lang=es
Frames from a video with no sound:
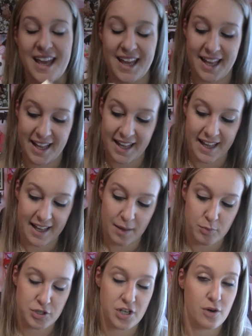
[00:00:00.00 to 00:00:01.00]

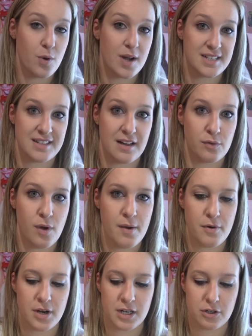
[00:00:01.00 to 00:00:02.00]
que pusieron un stand
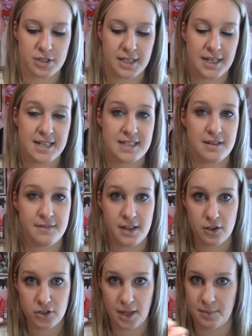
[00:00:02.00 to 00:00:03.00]
nuevo en el Corte Inglés de
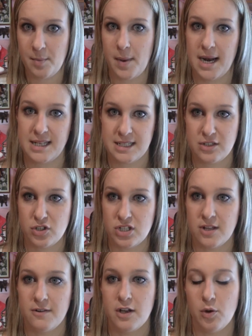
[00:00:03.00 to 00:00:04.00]
Vigo, también para las que
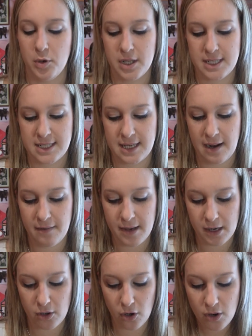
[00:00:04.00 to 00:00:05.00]
sois de Vigo podéis ir a
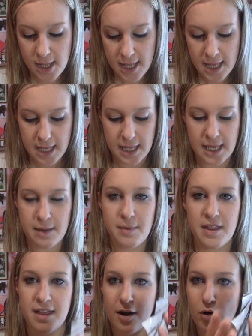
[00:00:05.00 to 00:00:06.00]
verlo, y
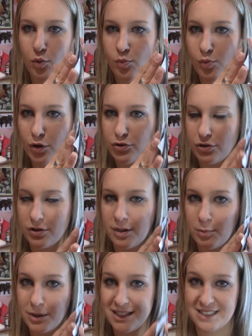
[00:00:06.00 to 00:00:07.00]
me dieron un montón
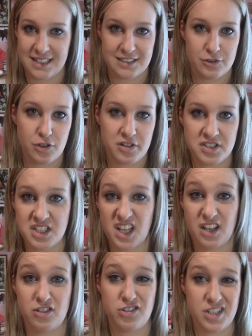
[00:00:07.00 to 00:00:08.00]
de muestras, entonces
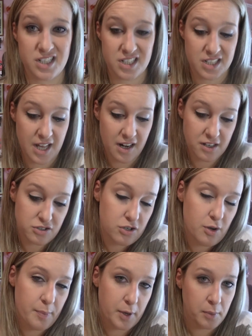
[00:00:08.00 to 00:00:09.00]
dije, no sé si enseñarlas
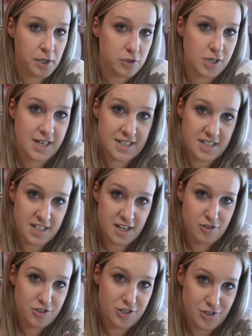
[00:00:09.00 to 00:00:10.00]
o no, pero bueno, os las
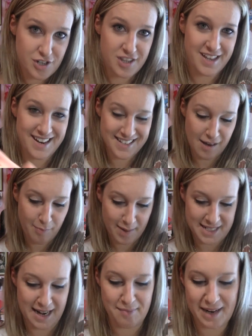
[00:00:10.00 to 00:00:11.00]
enseño y si os interesa
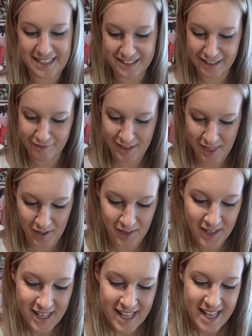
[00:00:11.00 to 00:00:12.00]
pasar para adelante el
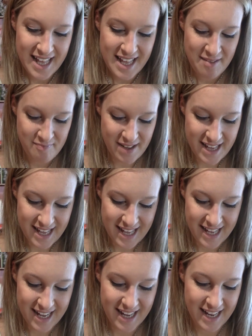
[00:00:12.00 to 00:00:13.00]
vídeo.
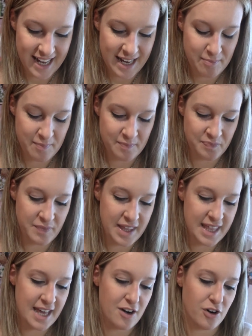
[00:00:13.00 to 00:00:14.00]
Me,
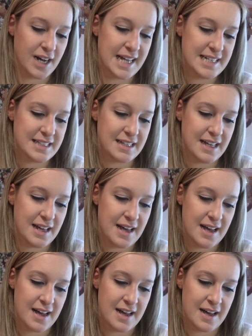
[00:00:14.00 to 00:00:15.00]
me, dieron
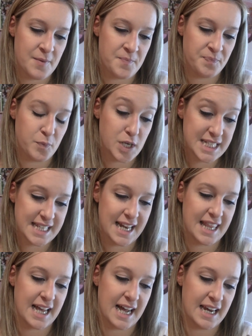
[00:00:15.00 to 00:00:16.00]
esta
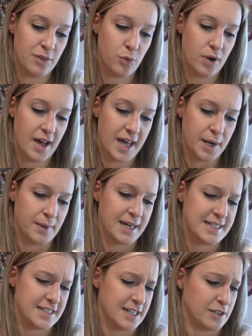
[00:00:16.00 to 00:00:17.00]
muestra de Caléndula
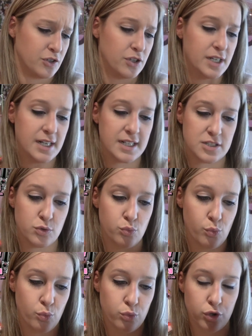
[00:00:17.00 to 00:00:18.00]
Herbal Extract Toner, que es
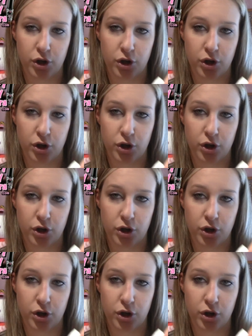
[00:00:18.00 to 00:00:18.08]
un